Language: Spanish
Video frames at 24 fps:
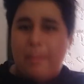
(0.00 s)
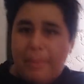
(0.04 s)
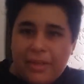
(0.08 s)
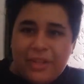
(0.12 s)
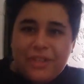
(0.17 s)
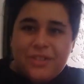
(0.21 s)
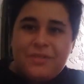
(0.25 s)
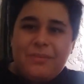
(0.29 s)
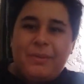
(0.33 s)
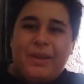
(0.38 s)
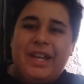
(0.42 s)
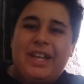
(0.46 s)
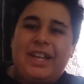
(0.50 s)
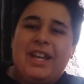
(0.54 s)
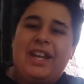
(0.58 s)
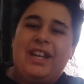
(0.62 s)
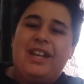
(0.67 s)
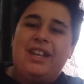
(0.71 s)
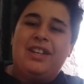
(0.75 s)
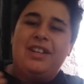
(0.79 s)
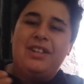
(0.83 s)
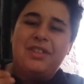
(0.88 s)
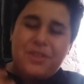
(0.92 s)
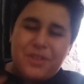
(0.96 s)
bienvenidos a mi
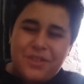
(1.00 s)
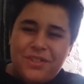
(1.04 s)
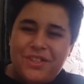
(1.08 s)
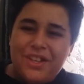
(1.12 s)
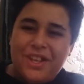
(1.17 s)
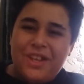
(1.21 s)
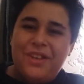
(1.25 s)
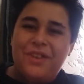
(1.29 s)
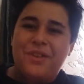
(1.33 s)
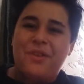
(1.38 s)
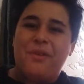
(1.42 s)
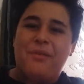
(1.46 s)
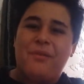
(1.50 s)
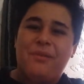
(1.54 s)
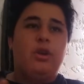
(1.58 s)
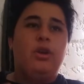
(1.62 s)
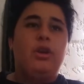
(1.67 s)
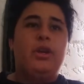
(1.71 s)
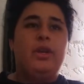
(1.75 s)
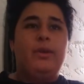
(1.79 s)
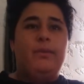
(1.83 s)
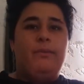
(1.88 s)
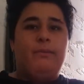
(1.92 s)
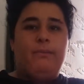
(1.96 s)
canal, yo soy el Noob. Y
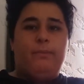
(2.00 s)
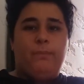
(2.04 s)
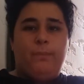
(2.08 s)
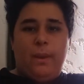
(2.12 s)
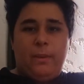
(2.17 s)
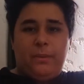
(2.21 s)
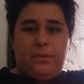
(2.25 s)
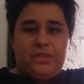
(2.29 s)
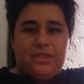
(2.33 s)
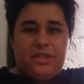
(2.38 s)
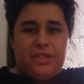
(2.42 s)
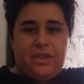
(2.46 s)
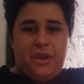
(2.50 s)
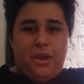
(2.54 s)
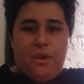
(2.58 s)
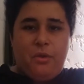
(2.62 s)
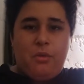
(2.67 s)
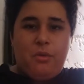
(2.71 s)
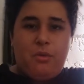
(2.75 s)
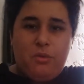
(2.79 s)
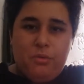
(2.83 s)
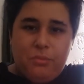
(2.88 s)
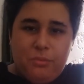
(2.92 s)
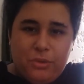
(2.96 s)
hoy vamos a
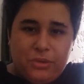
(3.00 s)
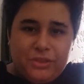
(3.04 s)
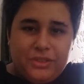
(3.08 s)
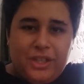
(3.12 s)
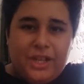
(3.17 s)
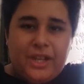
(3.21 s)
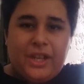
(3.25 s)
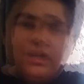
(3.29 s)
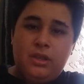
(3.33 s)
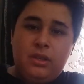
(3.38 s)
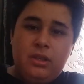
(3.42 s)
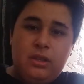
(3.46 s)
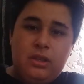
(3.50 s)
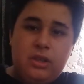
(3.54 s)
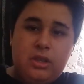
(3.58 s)
hacer un montaje.